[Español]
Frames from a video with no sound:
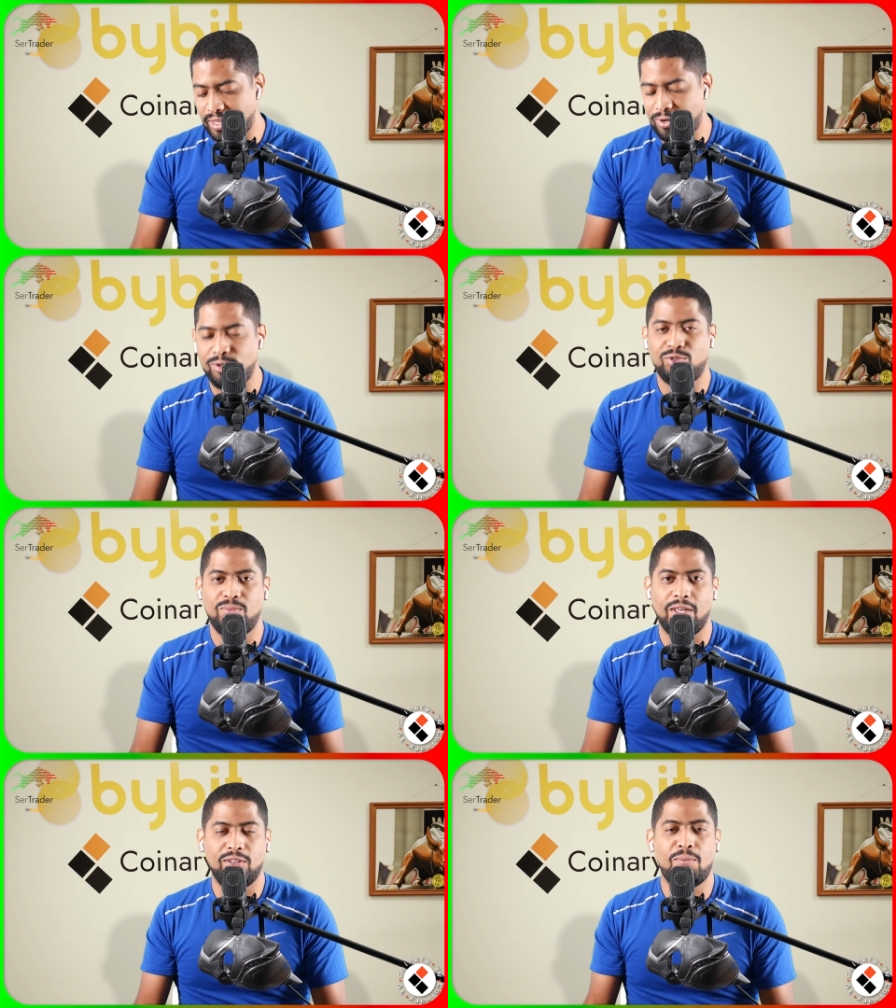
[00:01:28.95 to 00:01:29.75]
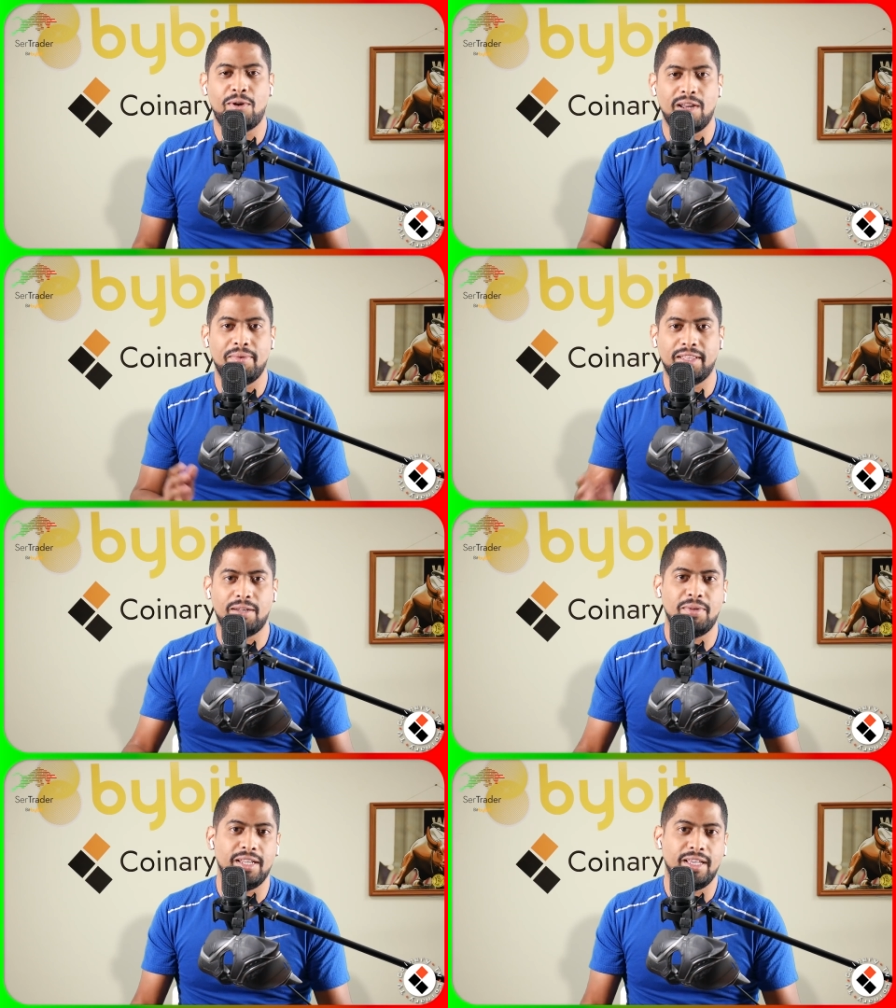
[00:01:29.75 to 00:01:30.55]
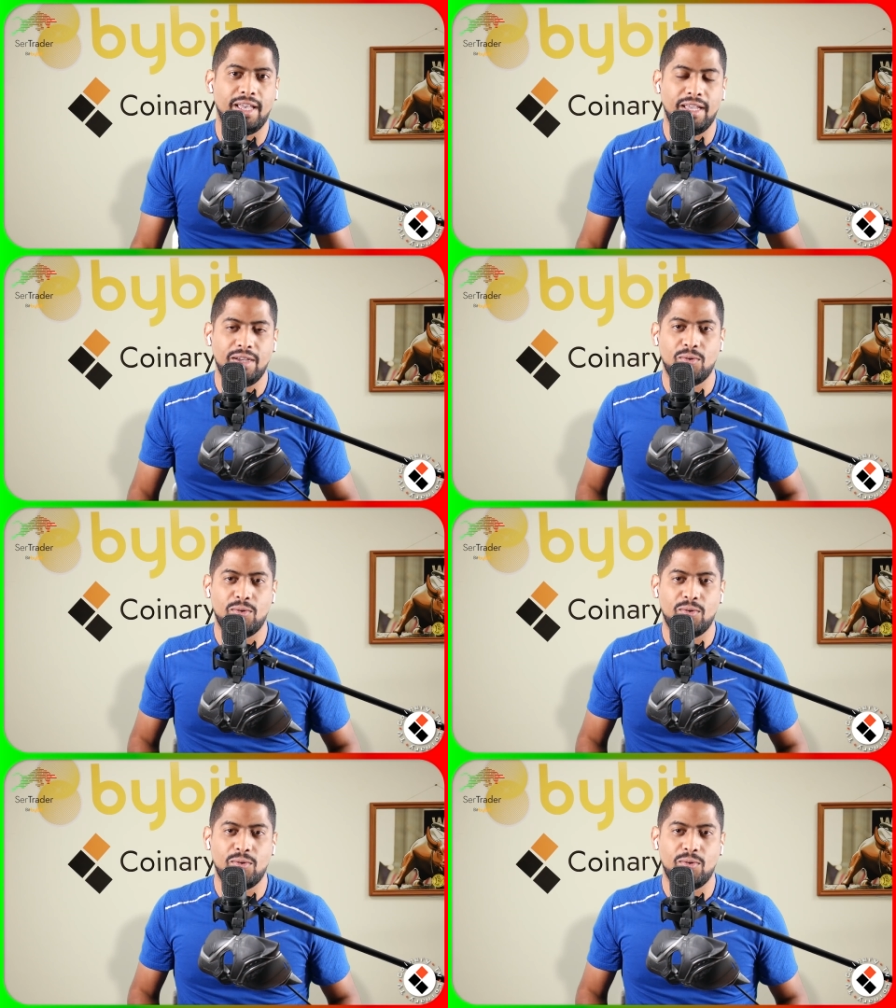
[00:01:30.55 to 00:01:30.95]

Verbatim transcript: y conocimiento, probablemente terminen en